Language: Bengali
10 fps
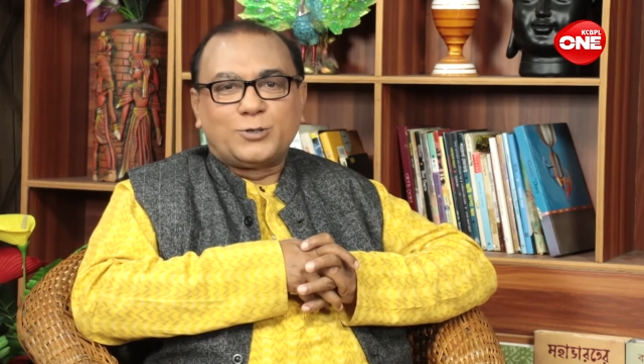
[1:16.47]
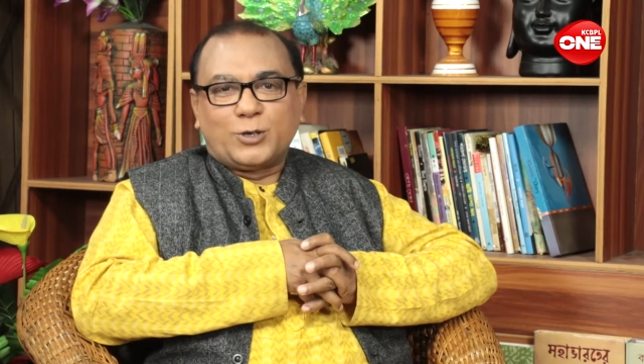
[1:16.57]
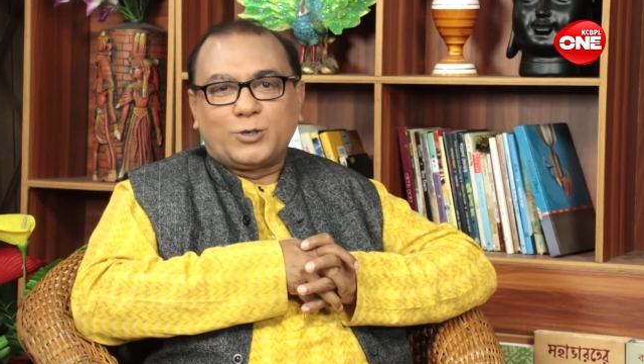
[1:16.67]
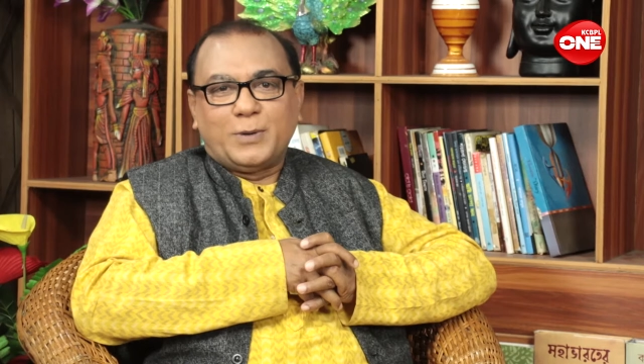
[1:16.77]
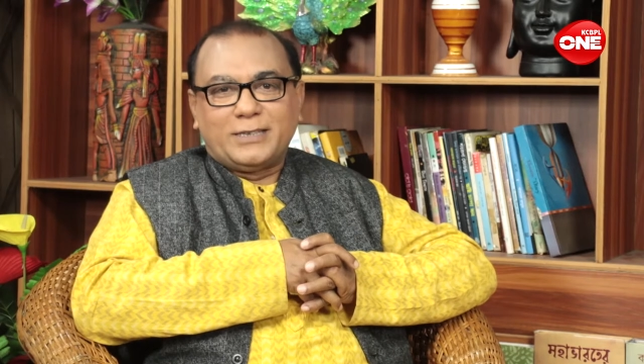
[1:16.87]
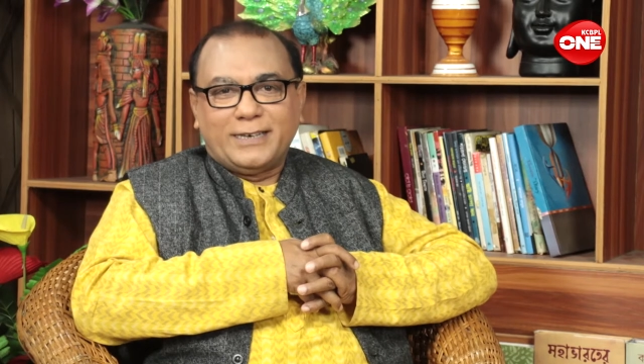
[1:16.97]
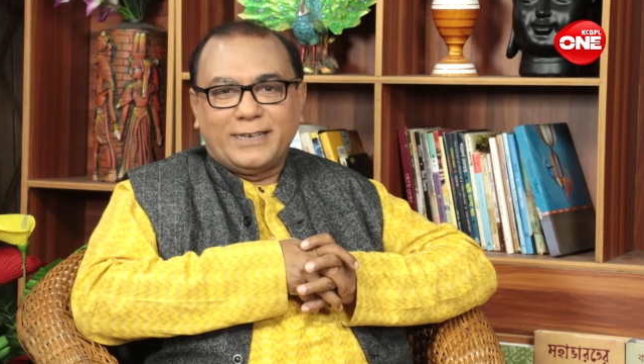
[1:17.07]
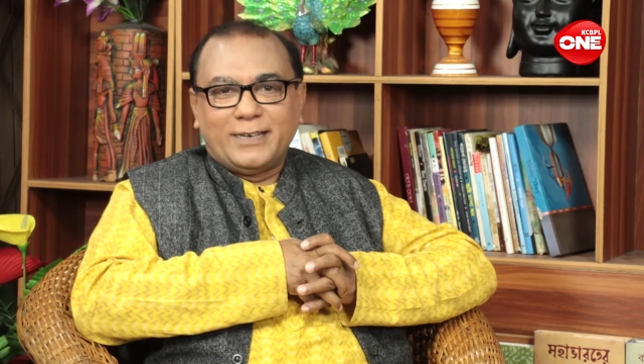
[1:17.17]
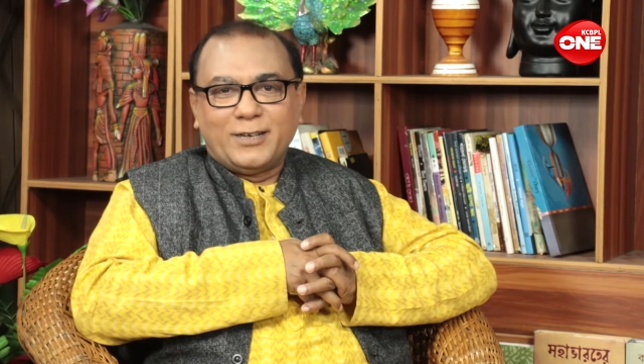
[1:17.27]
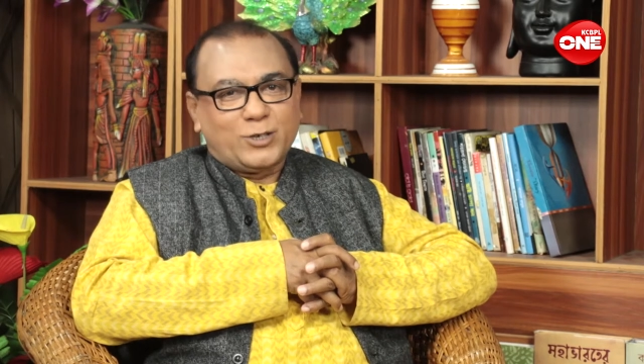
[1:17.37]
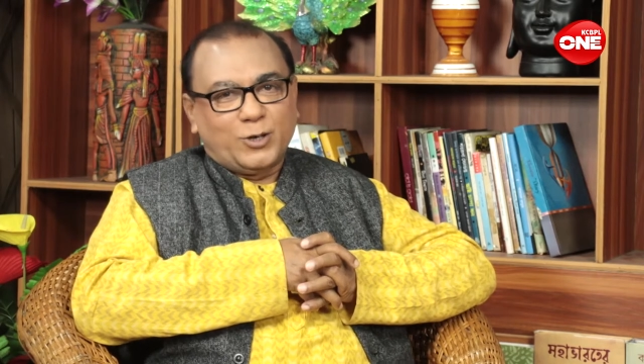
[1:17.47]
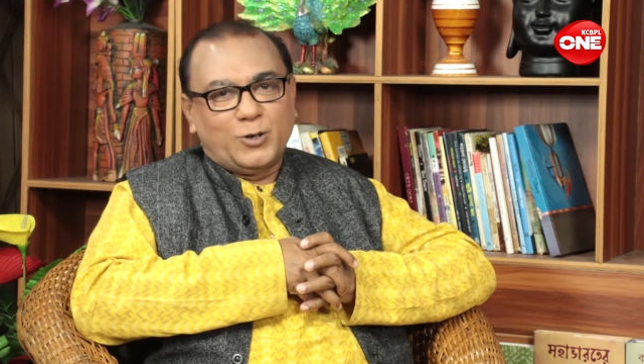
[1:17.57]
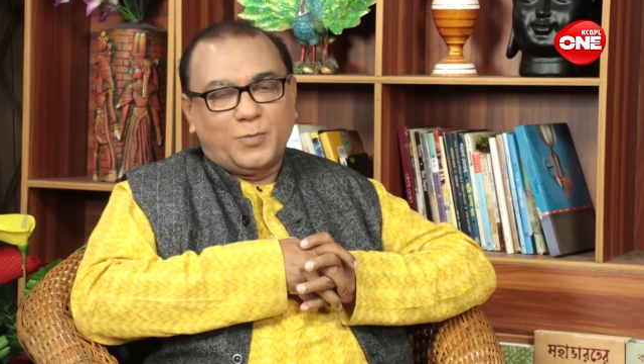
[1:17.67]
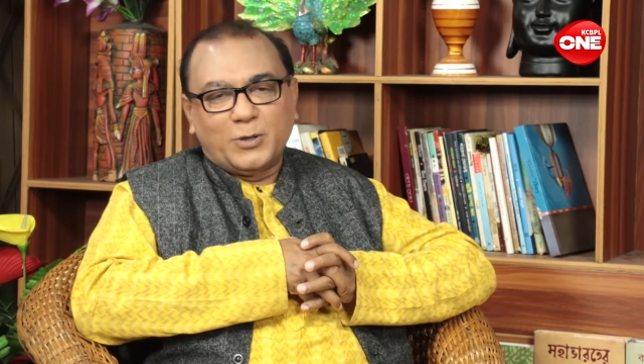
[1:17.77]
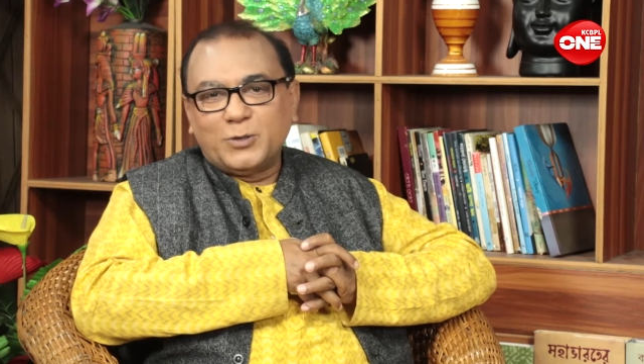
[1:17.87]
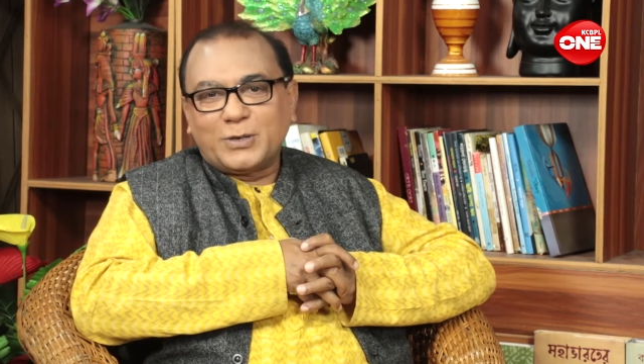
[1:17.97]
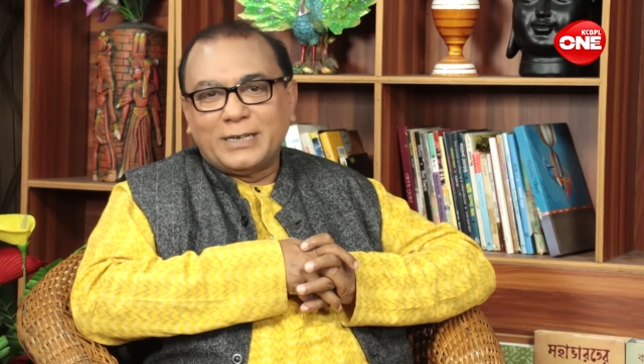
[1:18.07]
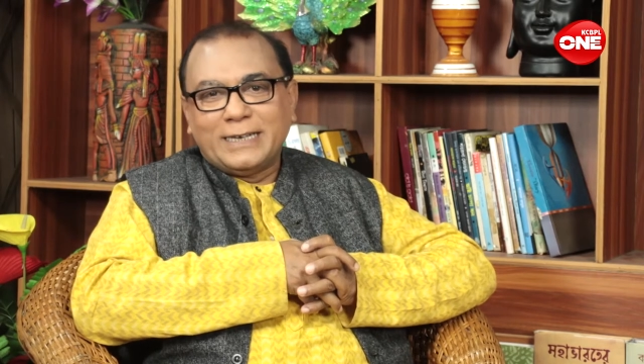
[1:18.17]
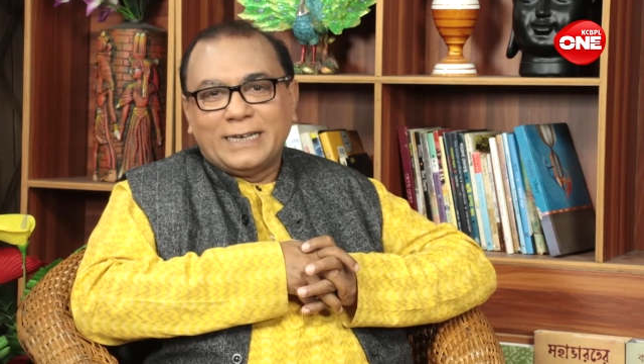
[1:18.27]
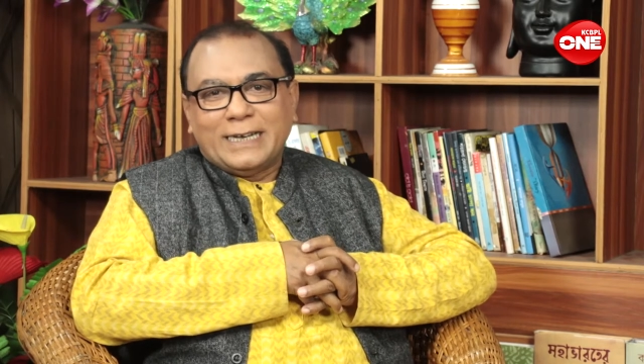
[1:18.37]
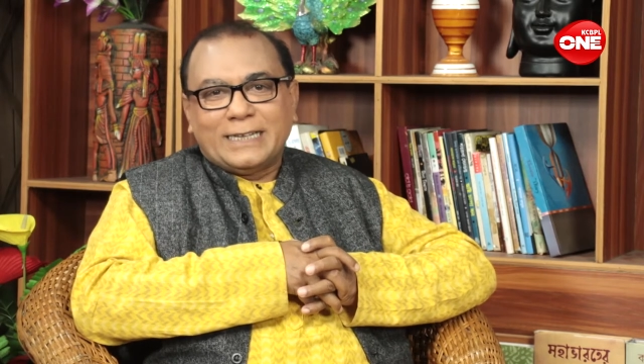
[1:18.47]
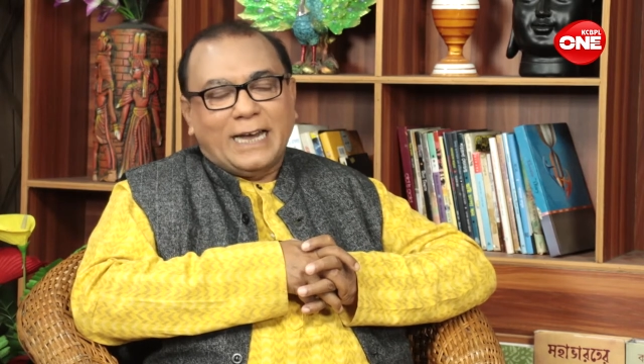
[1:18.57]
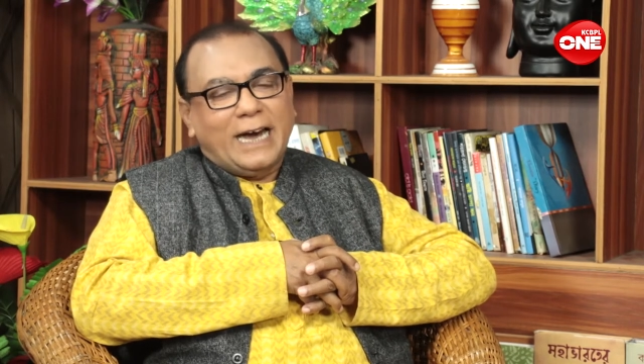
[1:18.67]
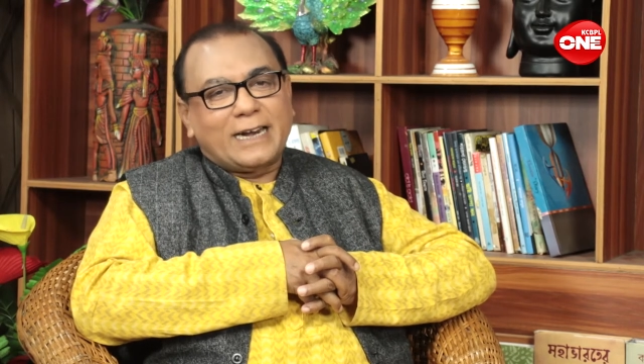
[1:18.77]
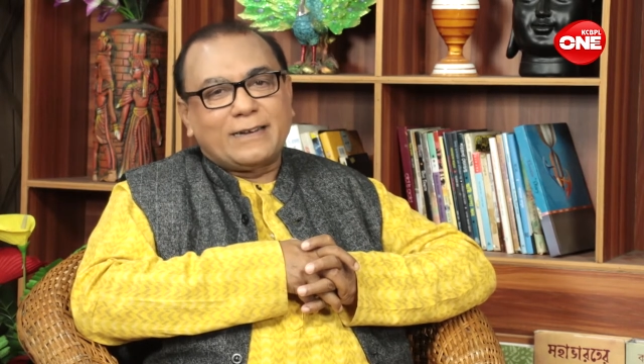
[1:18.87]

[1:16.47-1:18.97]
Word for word: চট্টোপাধ্যায় স্বর্ণপদক তার